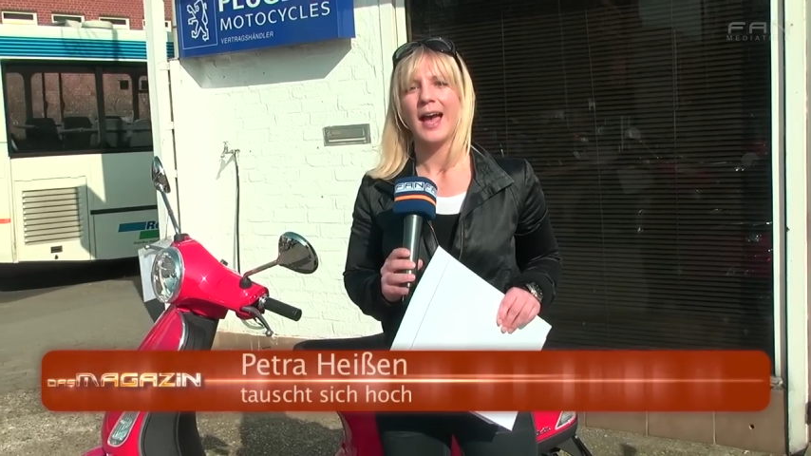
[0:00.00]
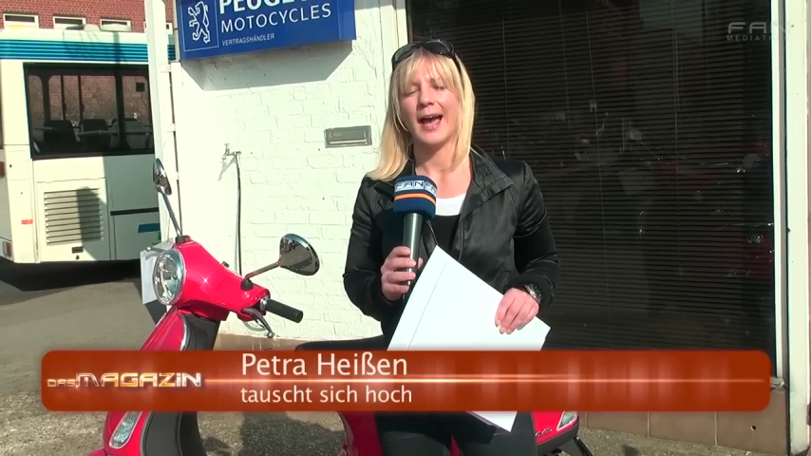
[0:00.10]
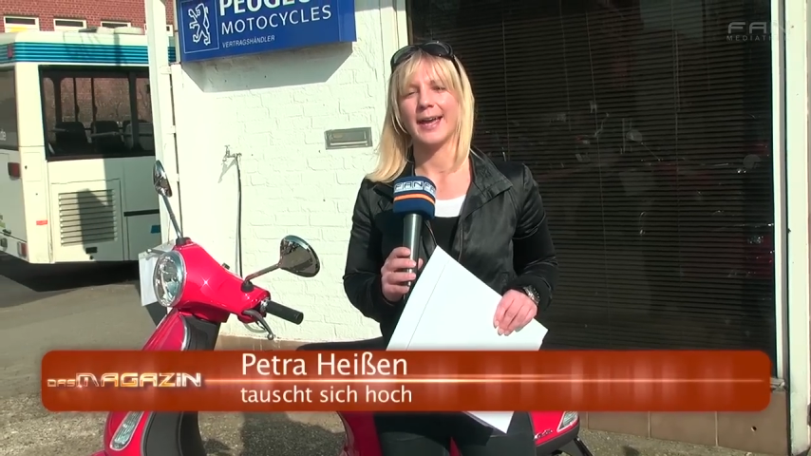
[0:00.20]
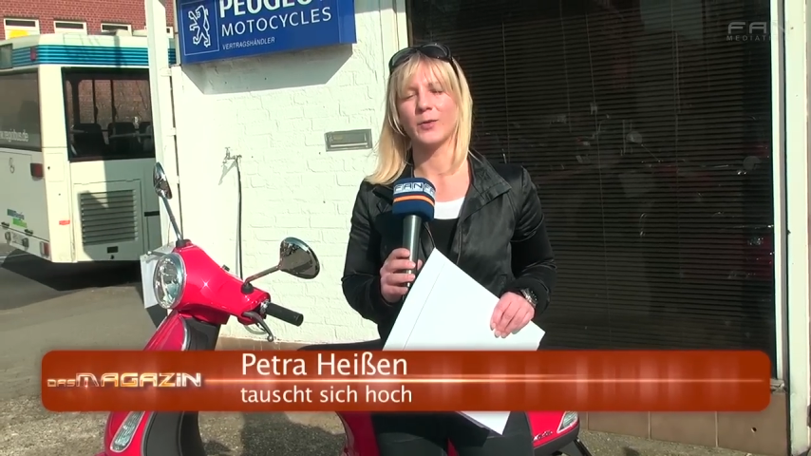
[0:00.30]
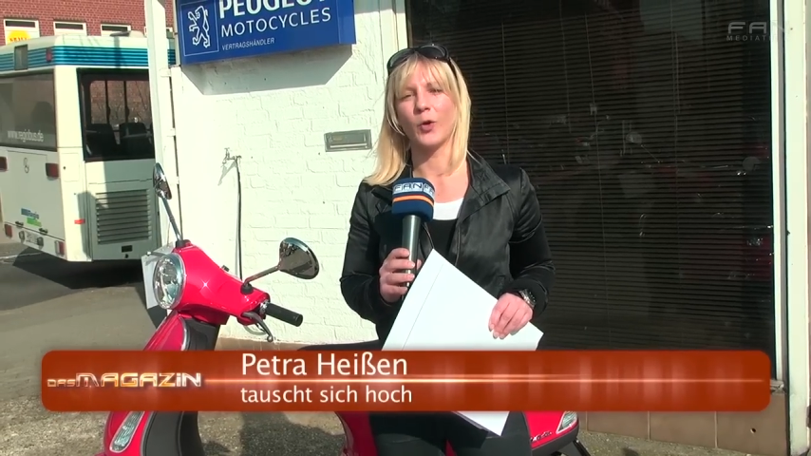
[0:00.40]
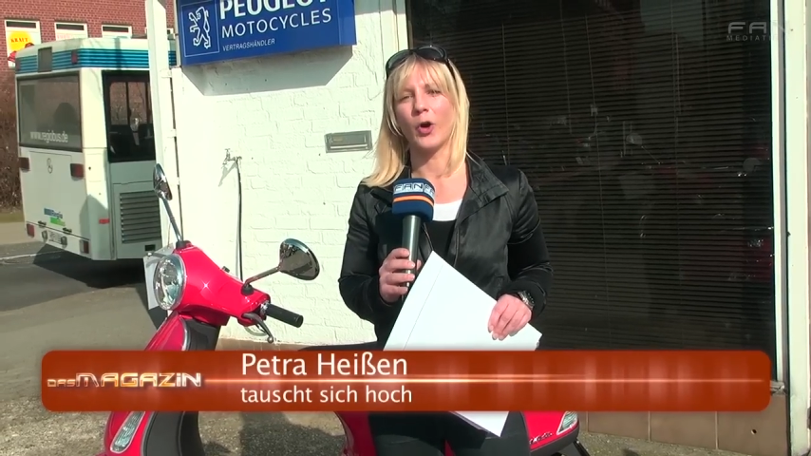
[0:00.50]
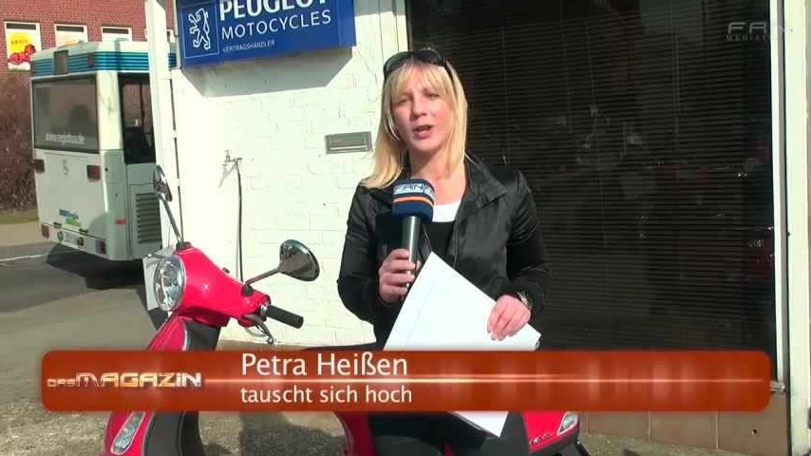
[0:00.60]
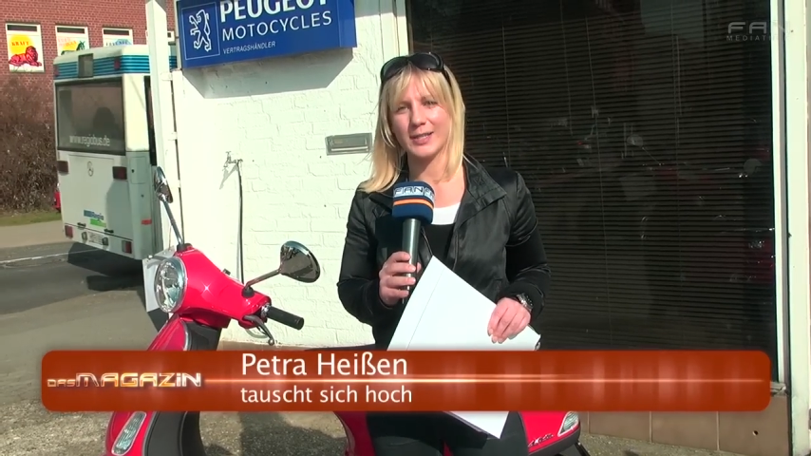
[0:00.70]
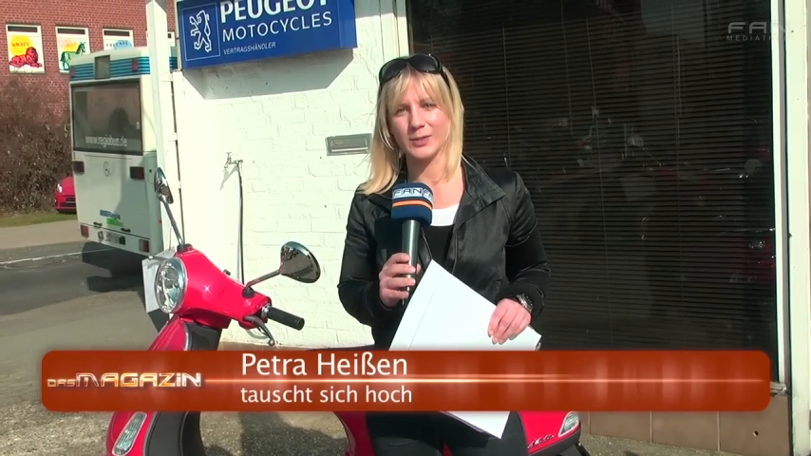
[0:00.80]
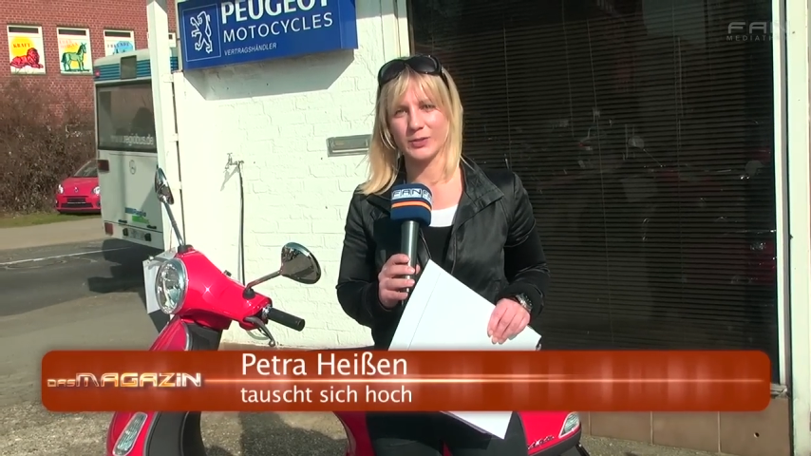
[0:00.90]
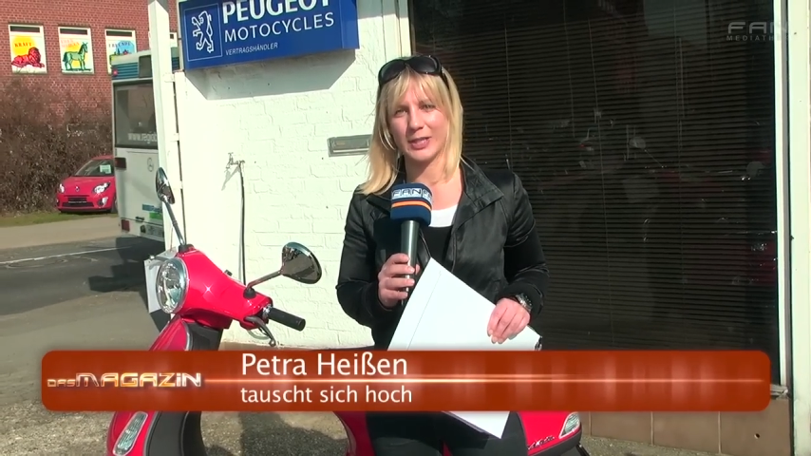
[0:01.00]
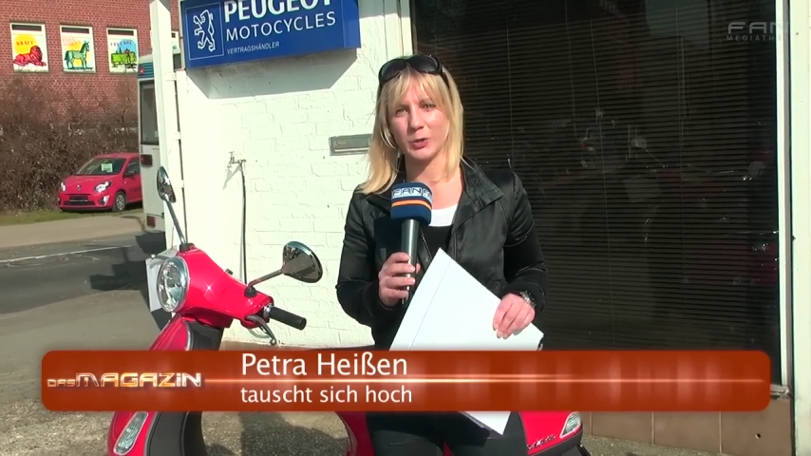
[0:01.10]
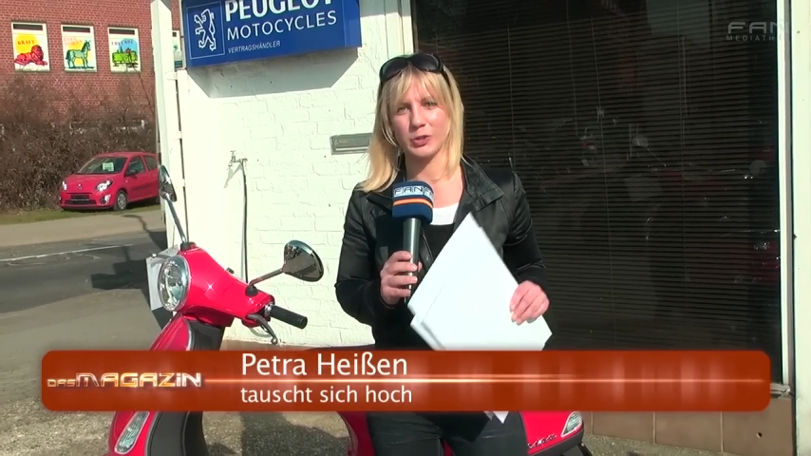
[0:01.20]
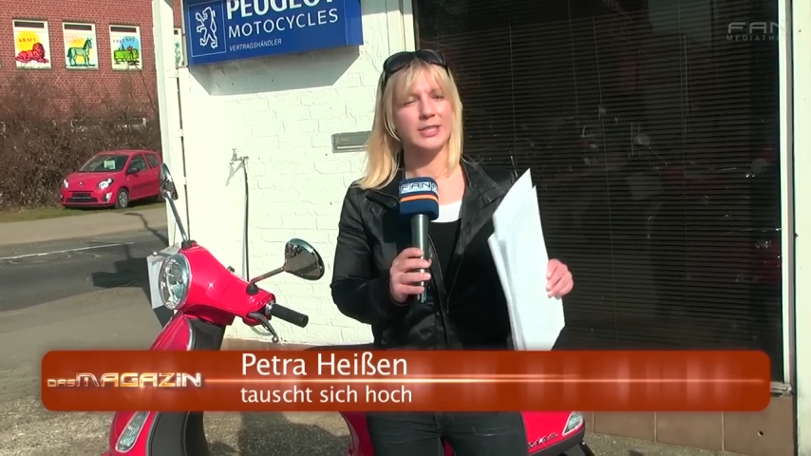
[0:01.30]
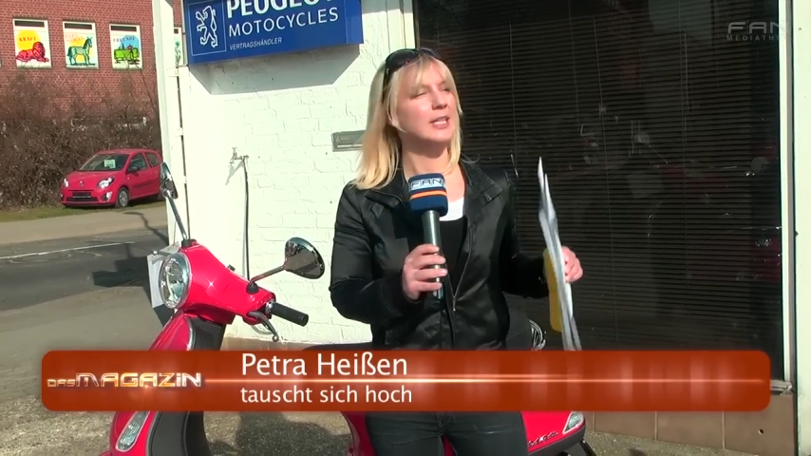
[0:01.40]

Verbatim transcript: einen Roller zu tauschen,